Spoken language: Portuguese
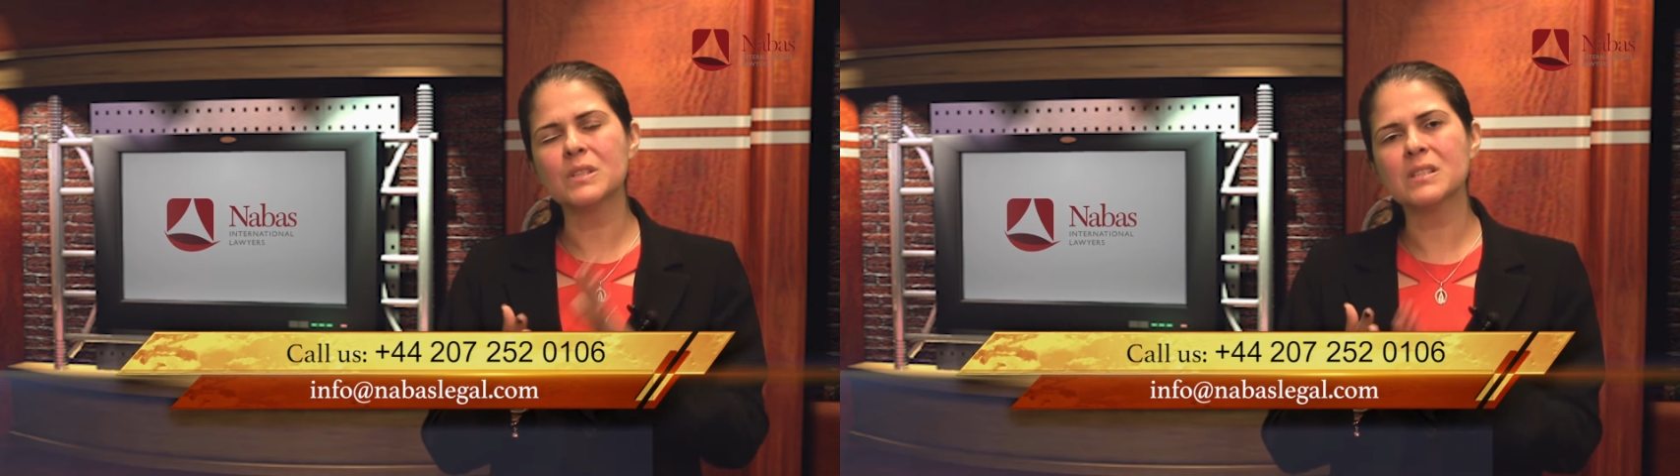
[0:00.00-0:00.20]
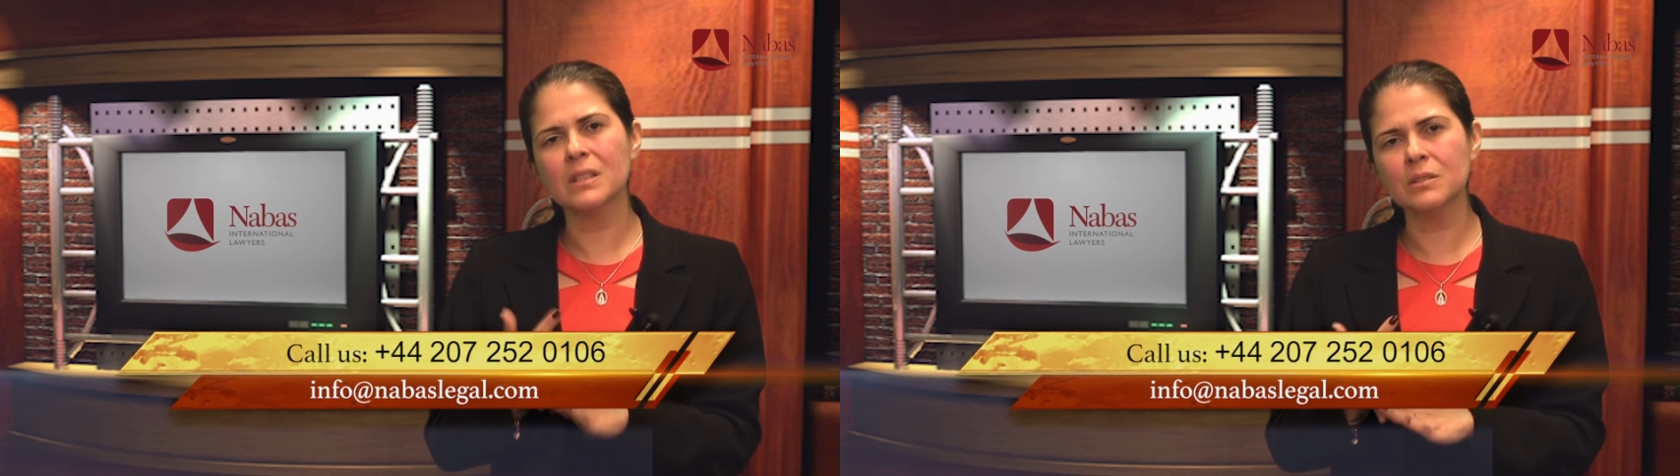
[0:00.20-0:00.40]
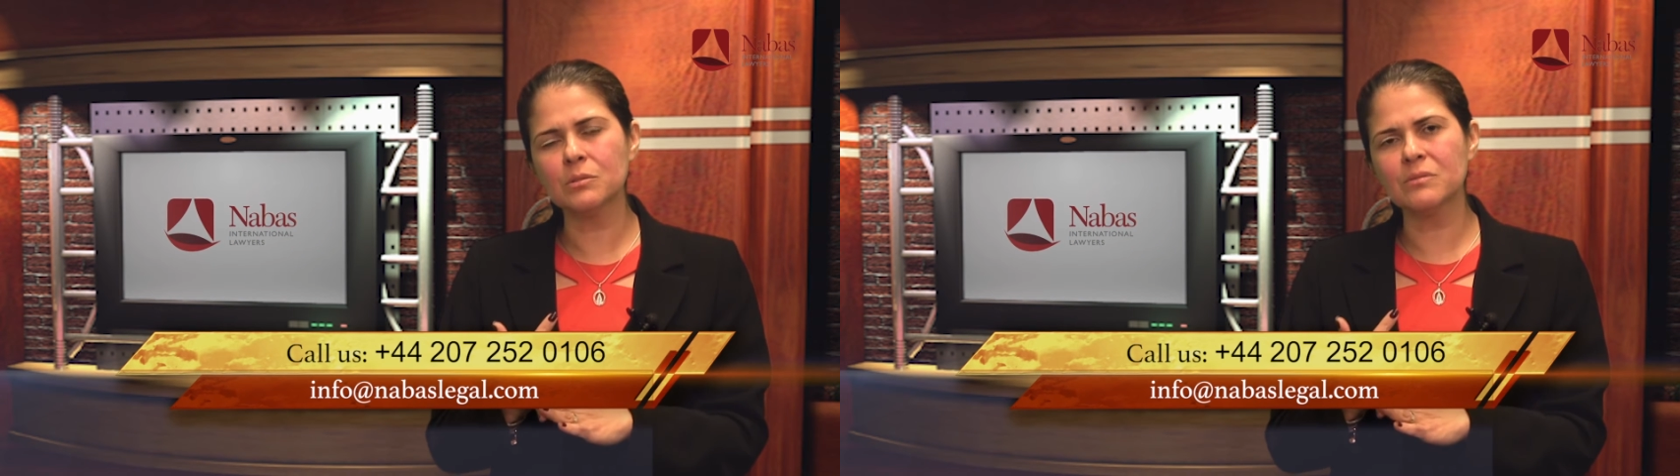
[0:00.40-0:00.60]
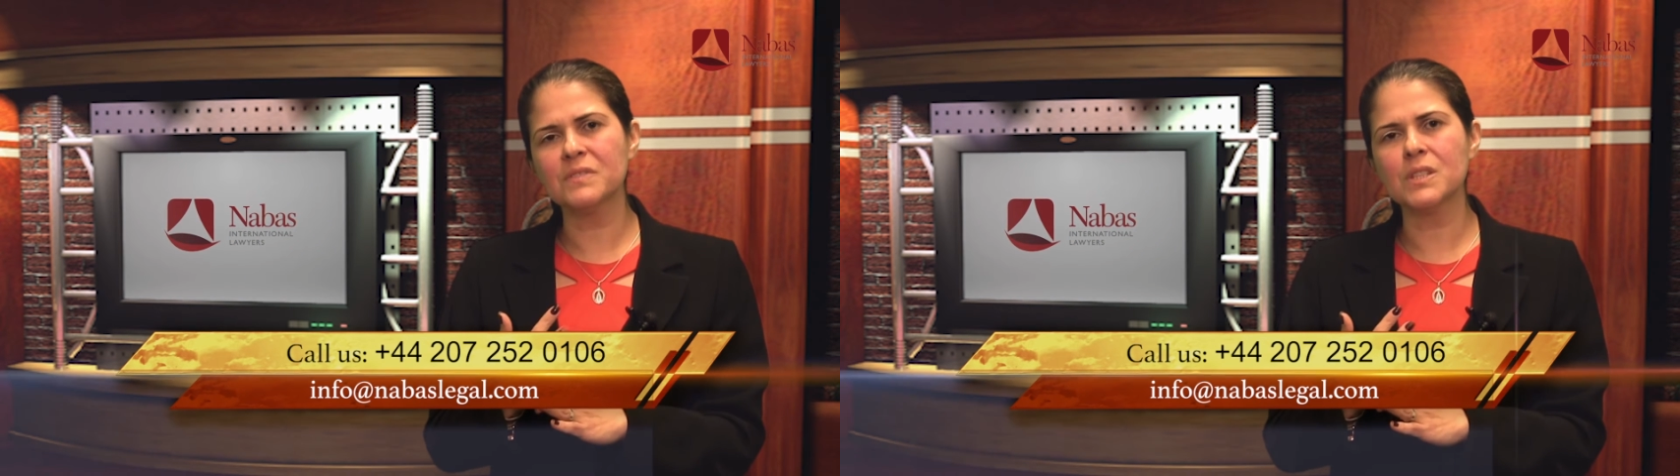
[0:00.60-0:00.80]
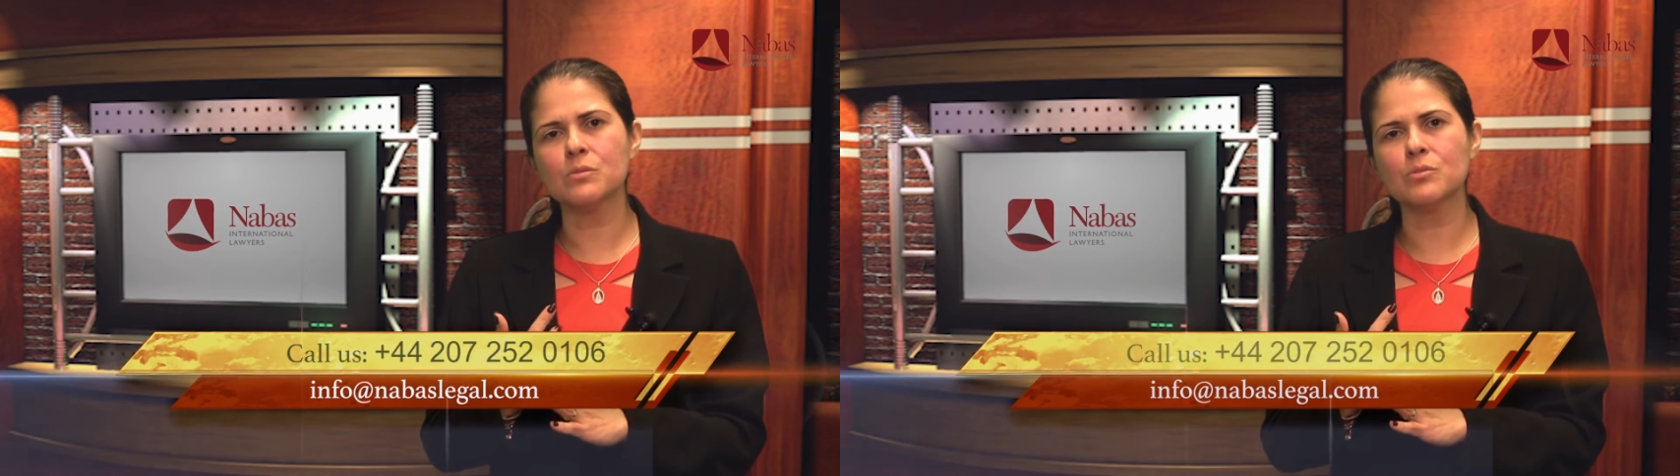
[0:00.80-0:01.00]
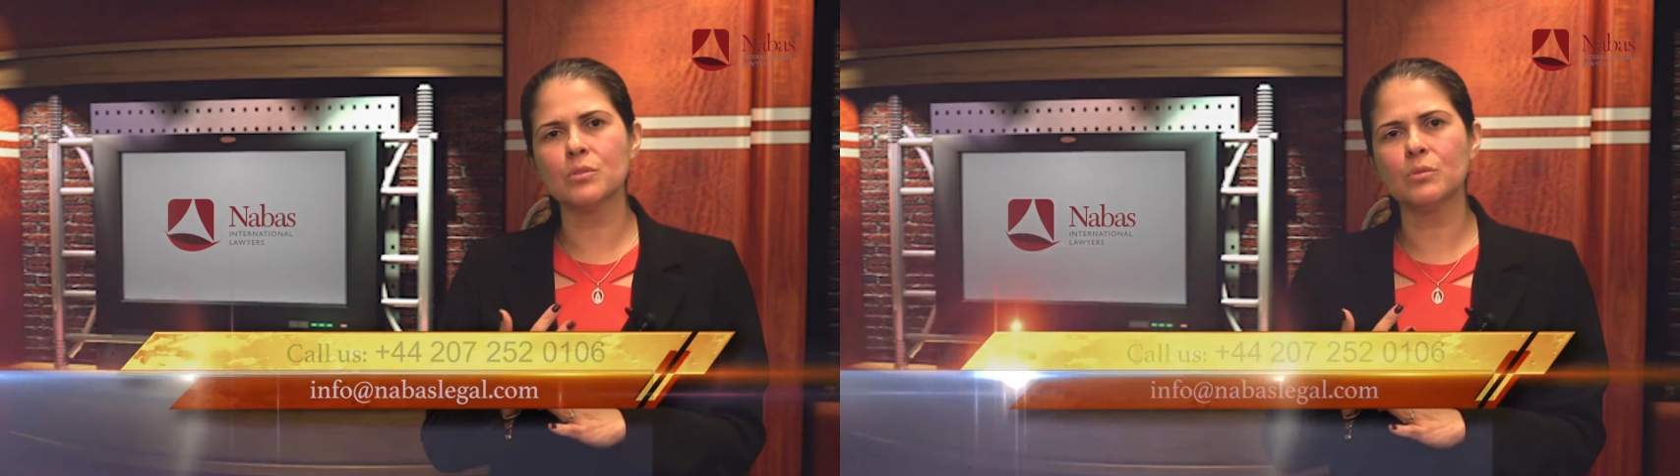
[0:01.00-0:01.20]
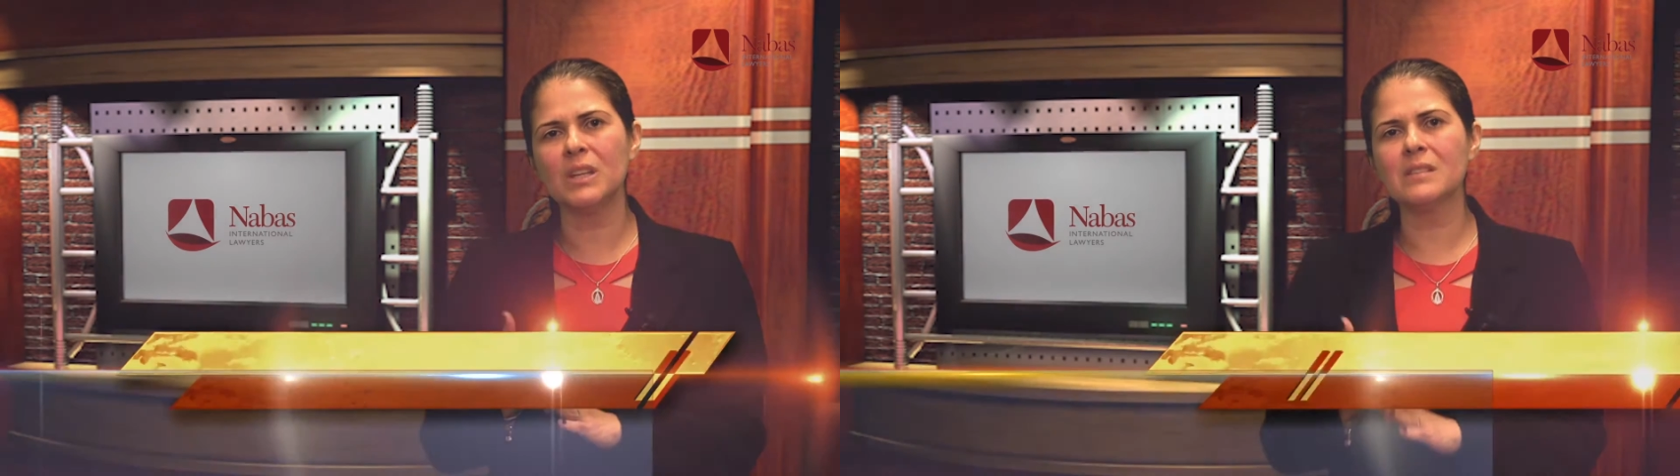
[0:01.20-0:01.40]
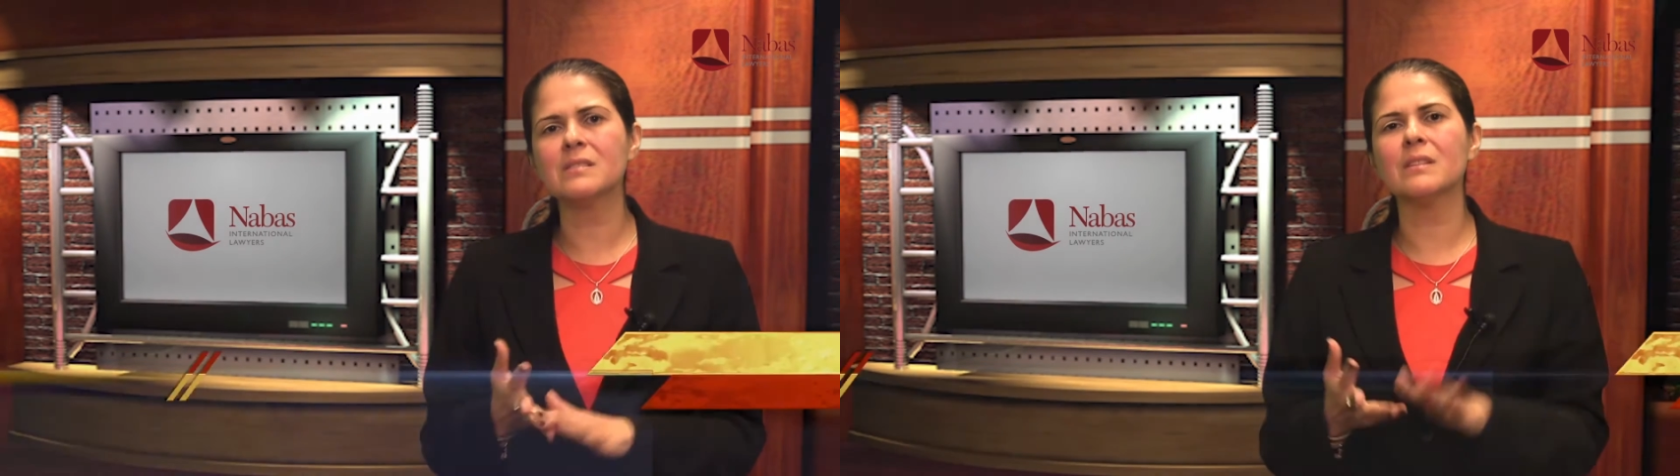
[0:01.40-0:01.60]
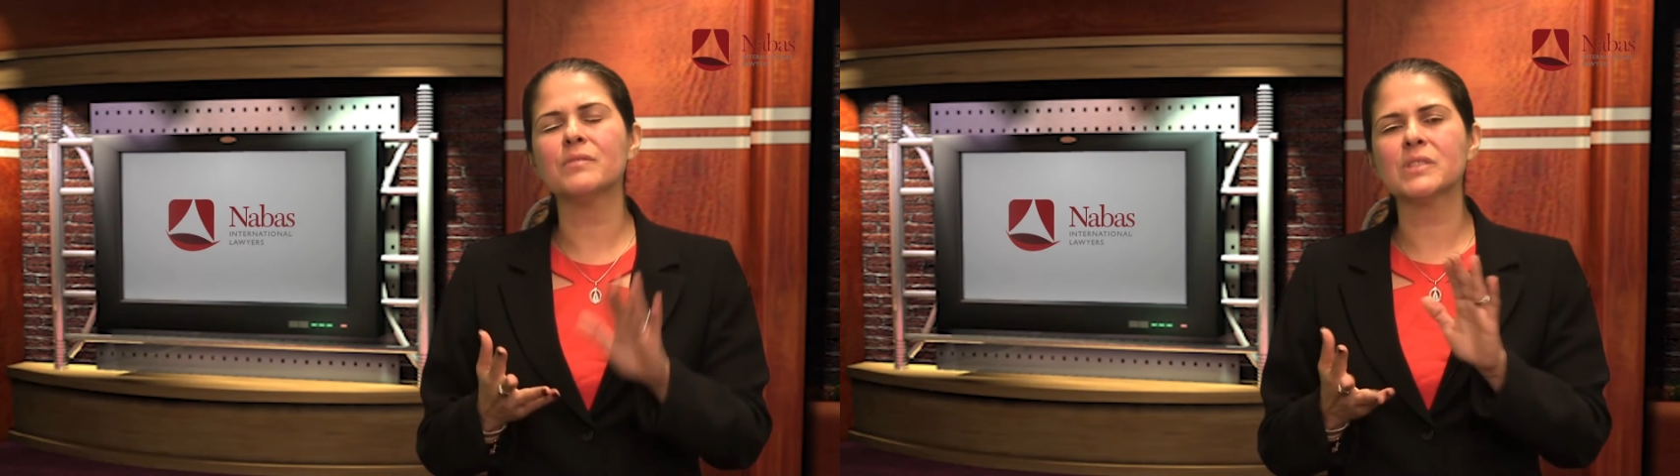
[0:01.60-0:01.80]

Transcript: estando com visto de turista,